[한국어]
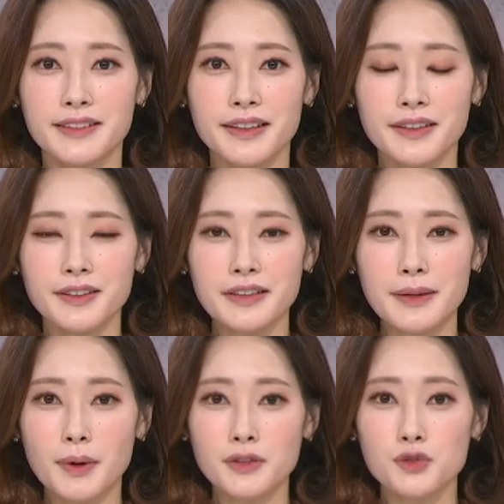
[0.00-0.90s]
텐데요.
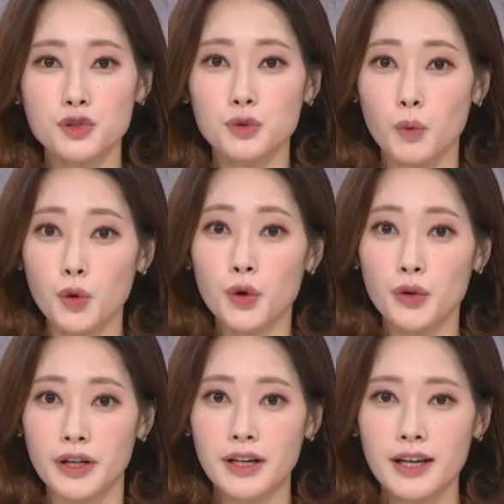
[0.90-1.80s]
이번 주
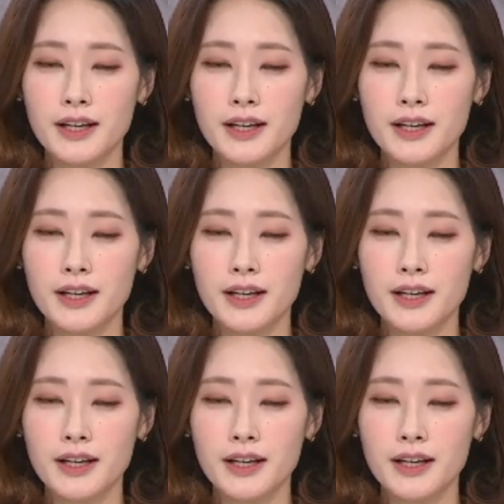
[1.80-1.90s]
목요일